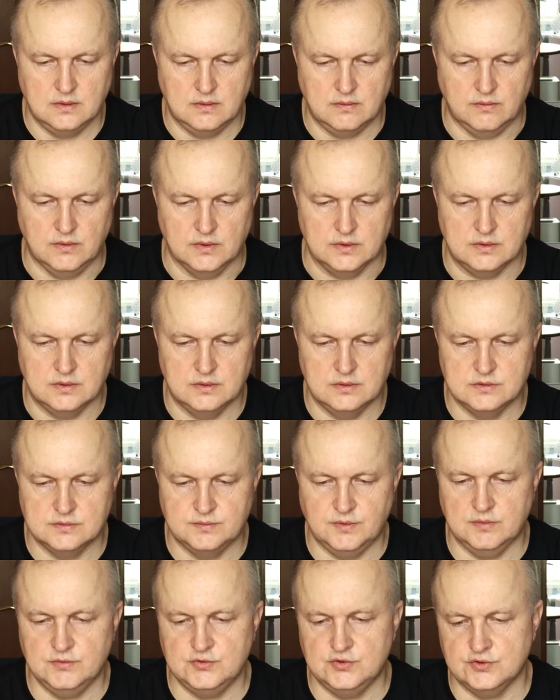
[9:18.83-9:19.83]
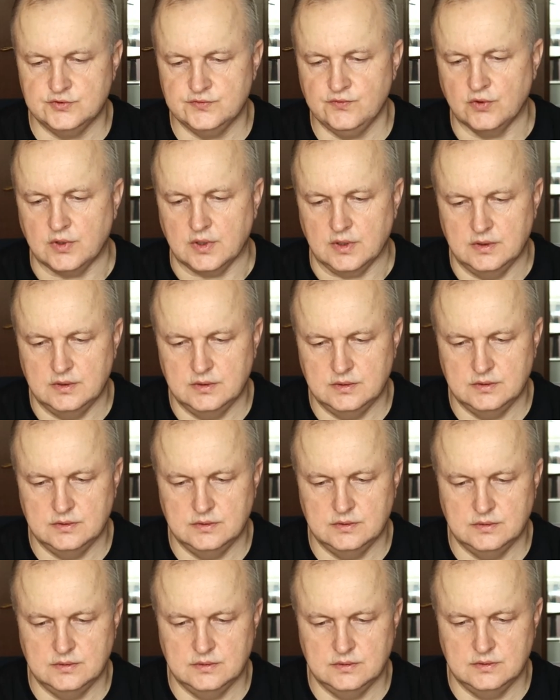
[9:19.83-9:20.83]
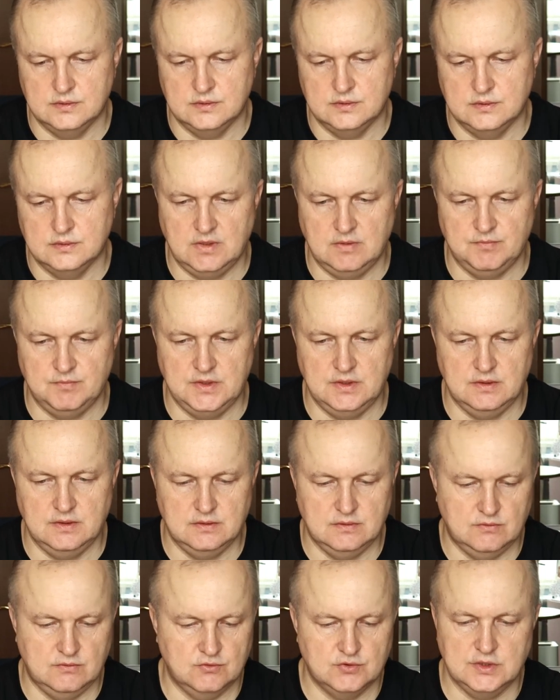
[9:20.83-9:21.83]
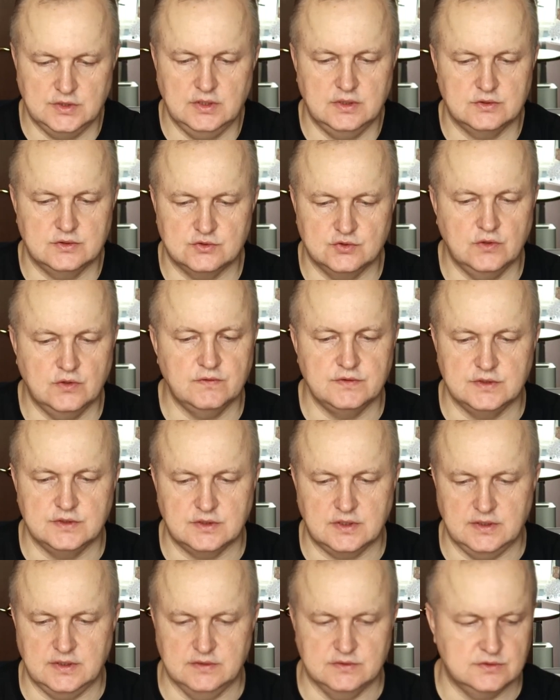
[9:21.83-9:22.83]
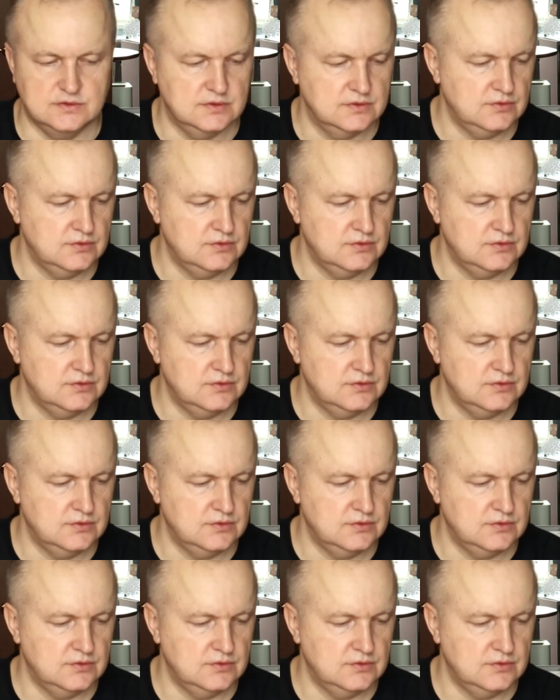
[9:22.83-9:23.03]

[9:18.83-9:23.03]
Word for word: Вот. С помощью звука. И мне уже снова не нравится.